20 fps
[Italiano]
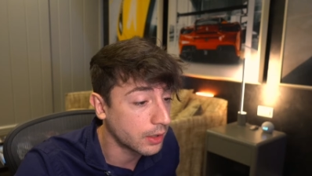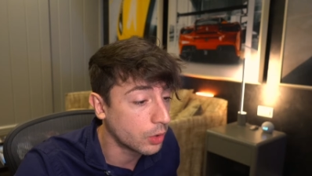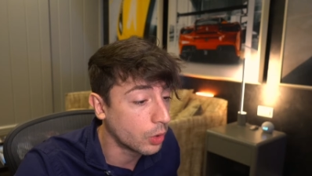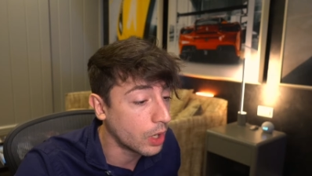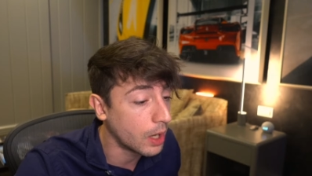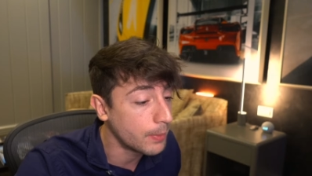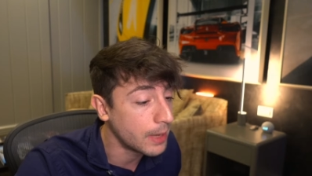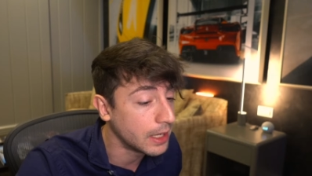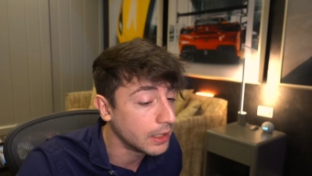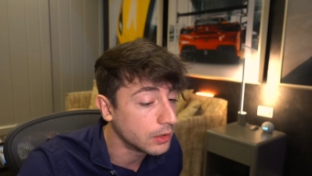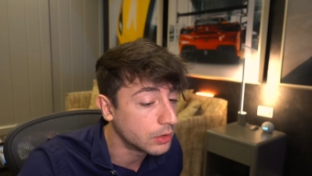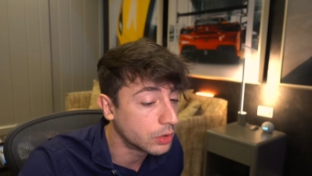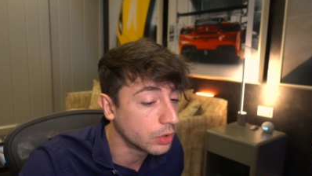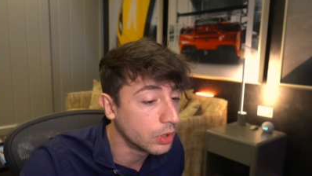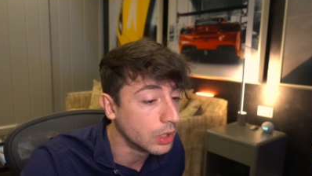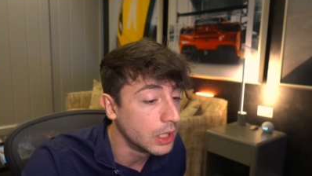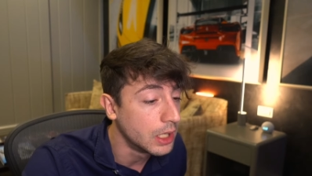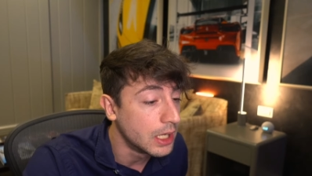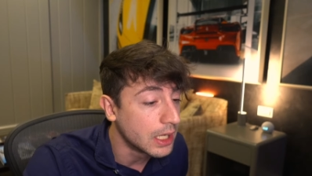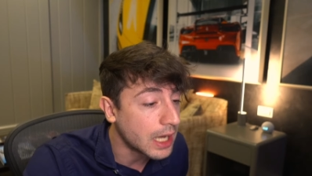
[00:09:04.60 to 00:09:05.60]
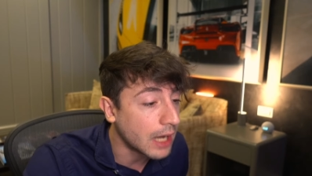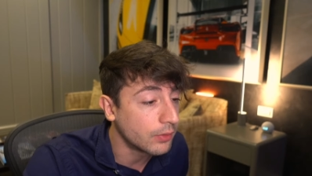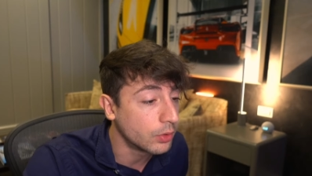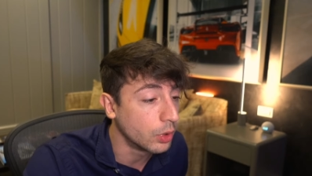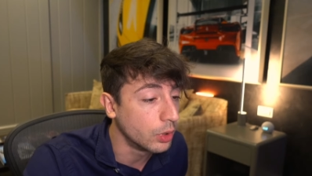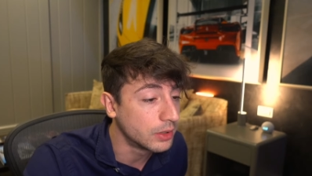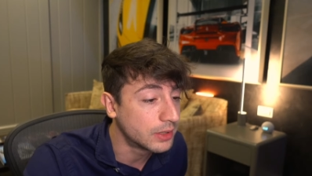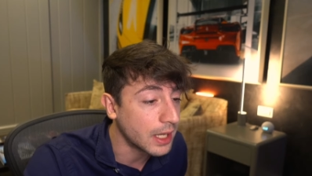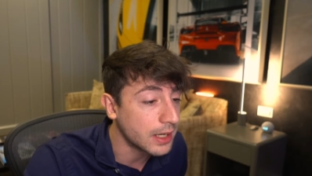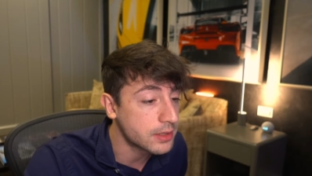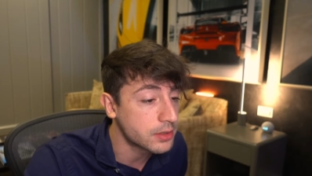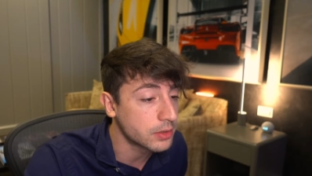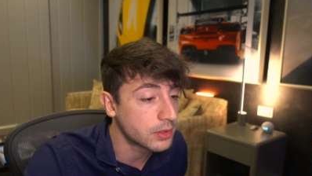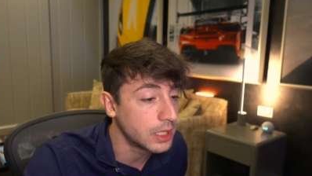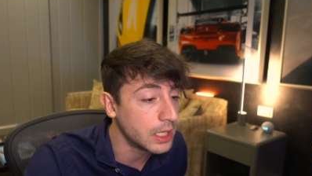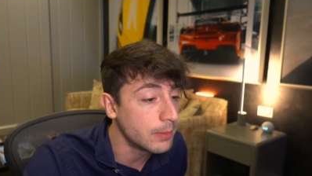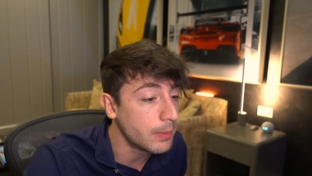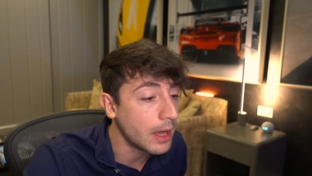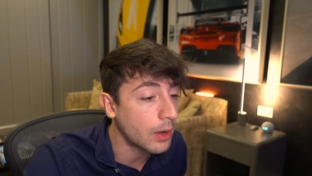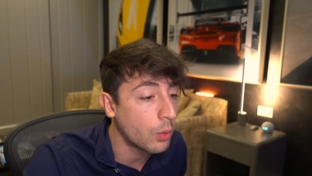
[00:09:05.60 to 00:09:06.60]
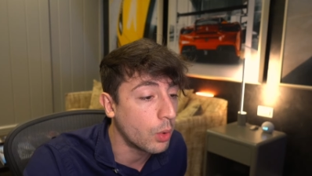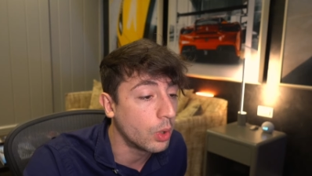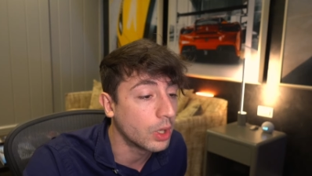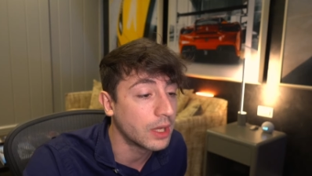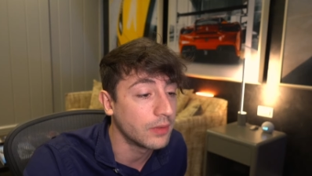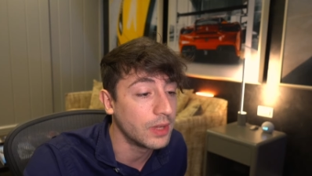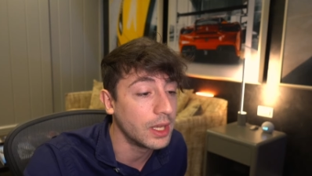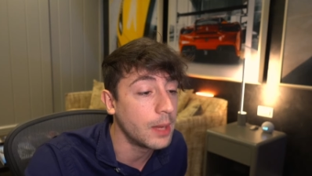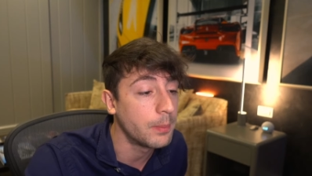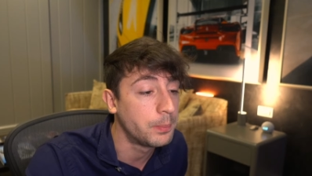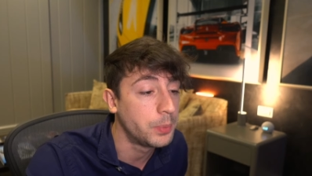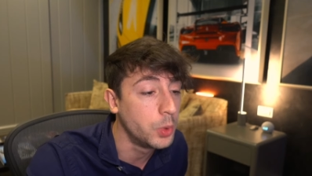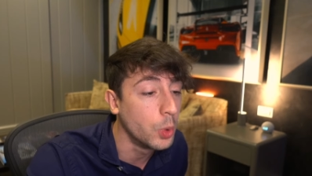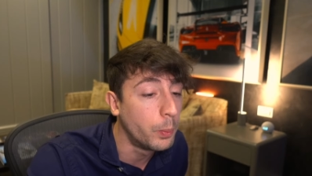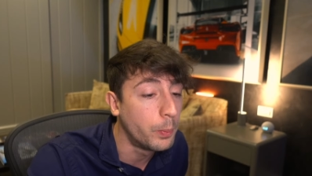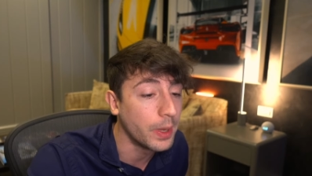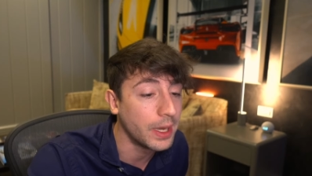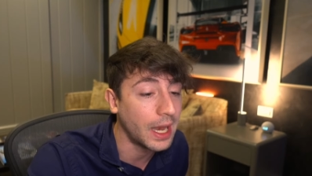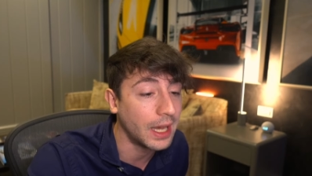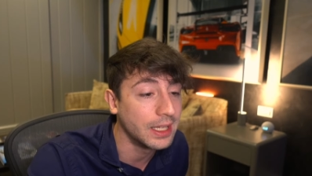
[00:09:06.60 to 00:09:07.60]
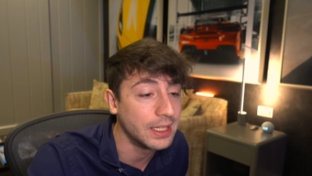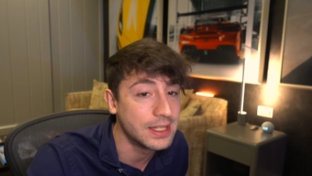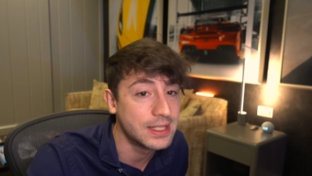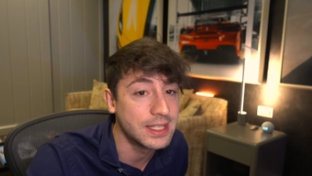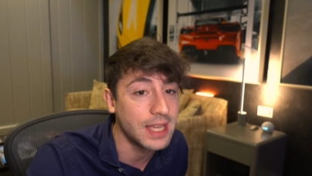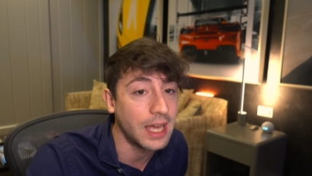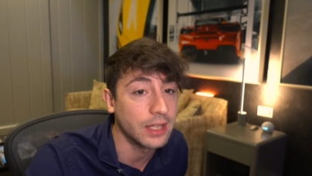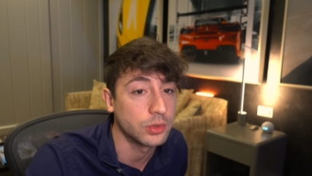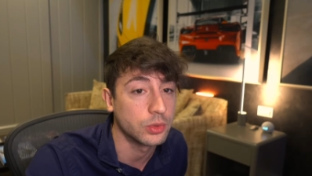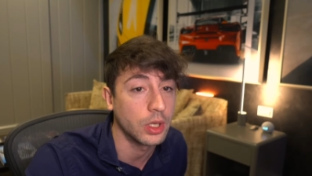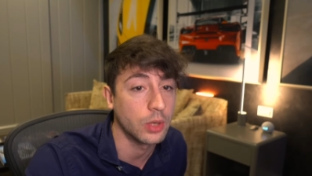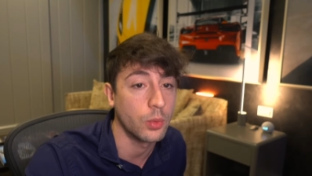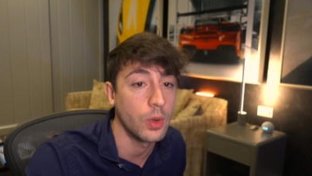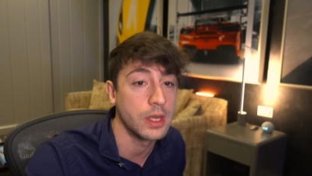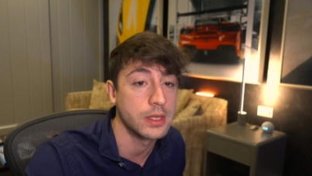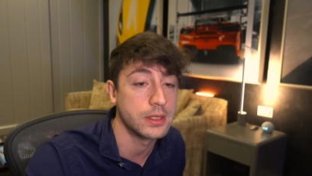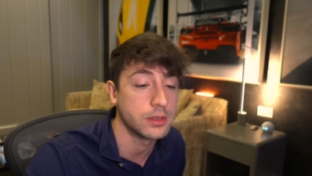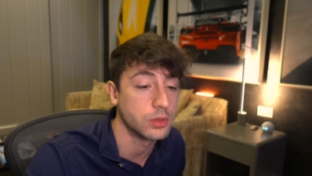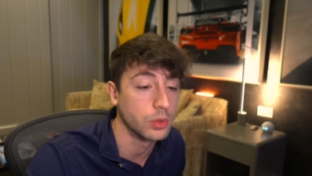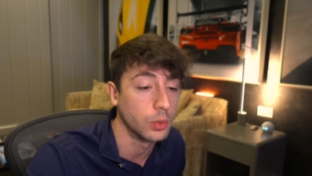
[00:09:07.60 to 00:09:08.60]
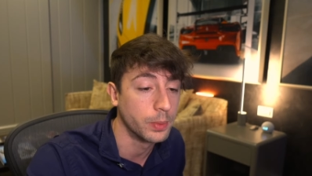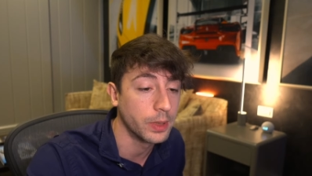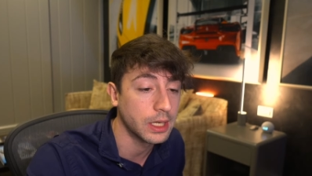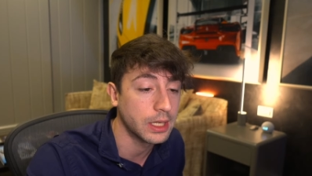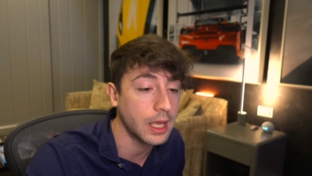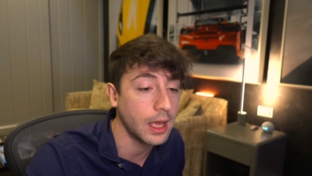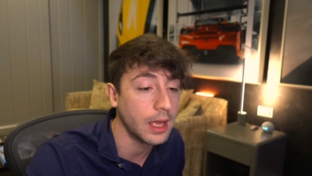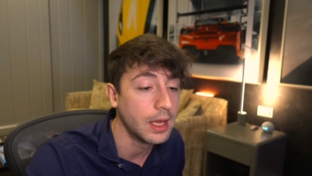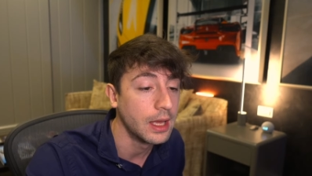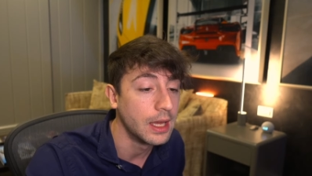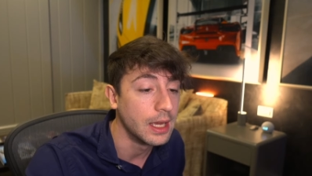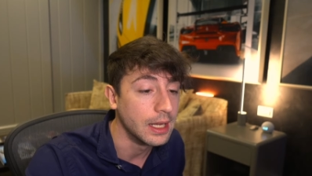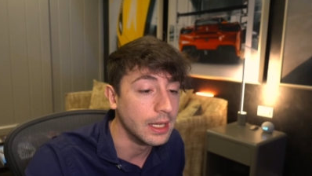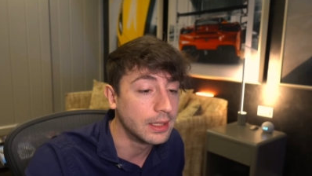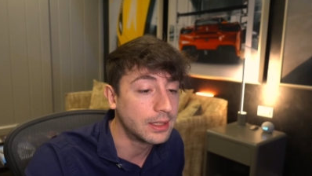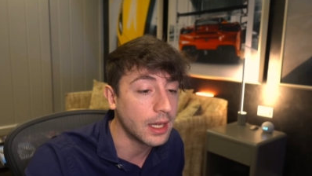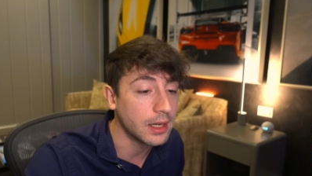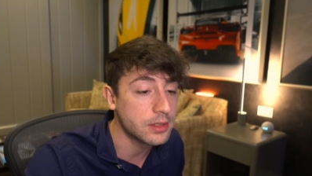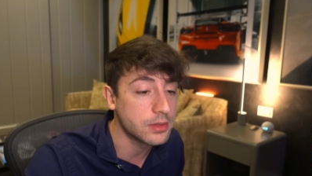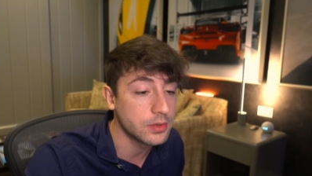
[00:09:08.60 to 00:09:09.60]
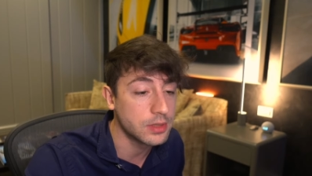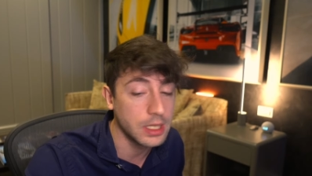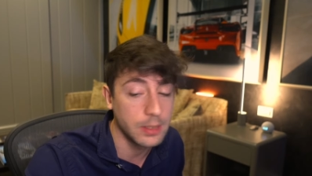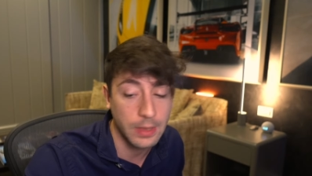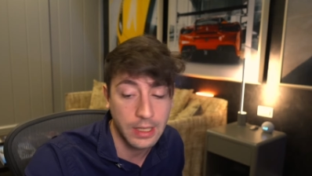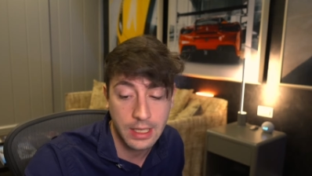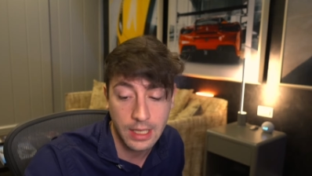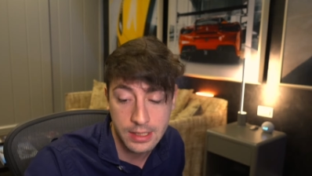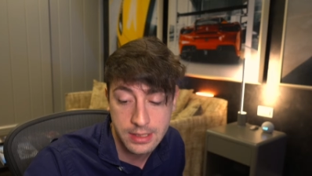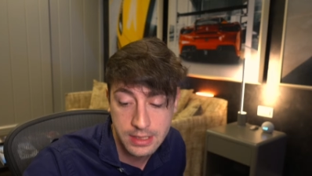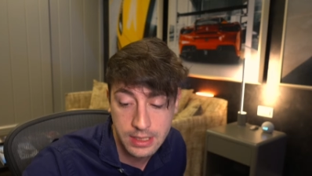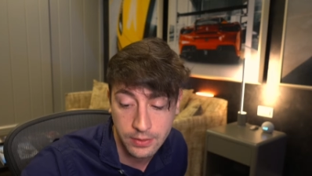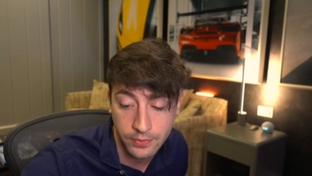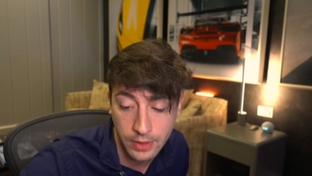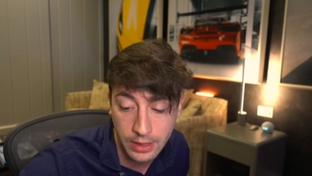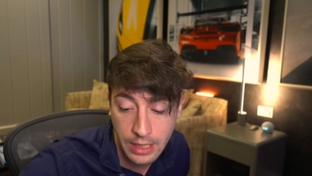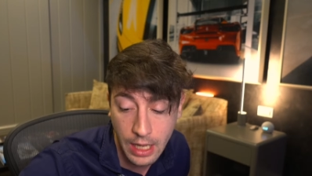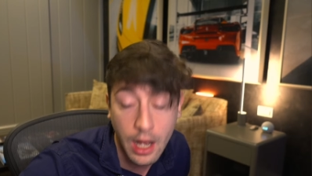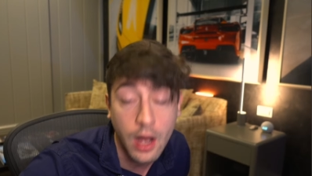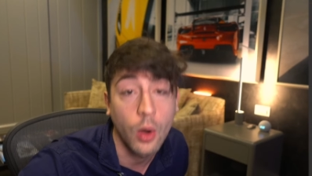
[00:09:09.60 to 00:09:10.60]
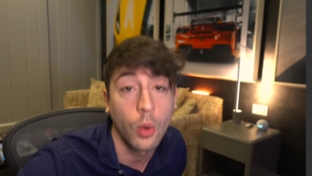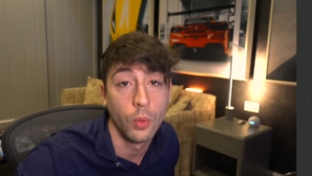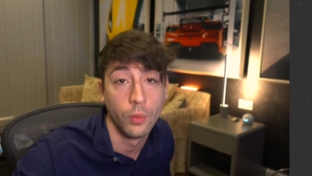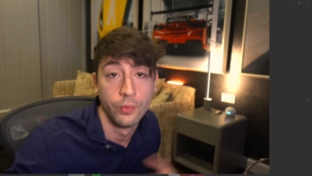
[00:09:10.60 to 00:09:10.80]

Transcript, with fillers: regolamento, cavolo, il terzo team è quello che viene più penalizzato da questo, perché il terzo team in classifica,